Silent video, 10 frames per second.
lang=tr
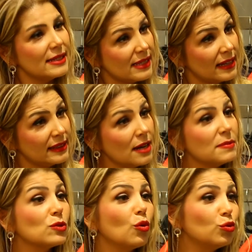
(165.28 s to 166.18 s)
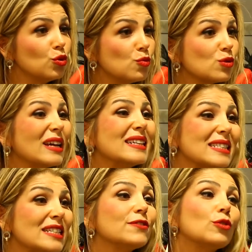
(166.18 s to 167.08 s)
desenler bizi olduğumuzdan
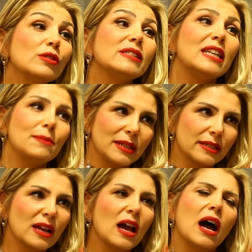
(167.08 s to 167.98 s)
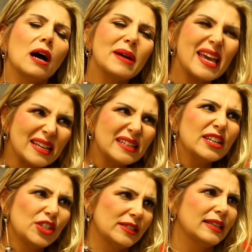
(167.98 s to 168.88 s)
zayıf gösterebilir ama
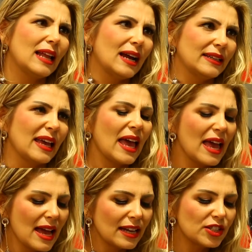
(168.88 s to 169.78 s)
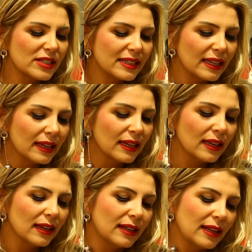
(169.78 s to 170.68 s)
enine çizgilerde eğer
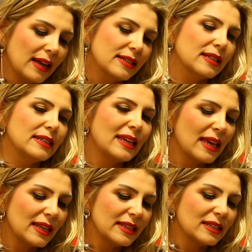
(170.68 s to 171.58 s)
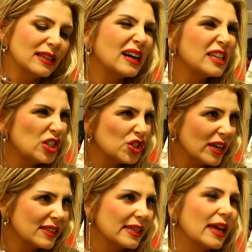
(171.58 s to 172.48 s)
çizgiler hani elleri daha
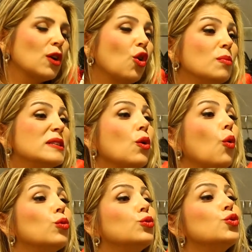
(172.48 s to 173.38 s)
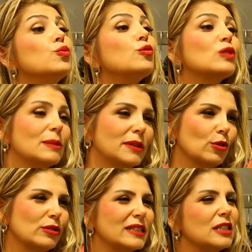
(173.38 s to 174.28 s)
ince ise o bizi olduğumuz gibi
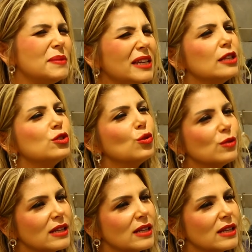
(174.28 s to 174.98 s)
gösterir. Bir illüzyon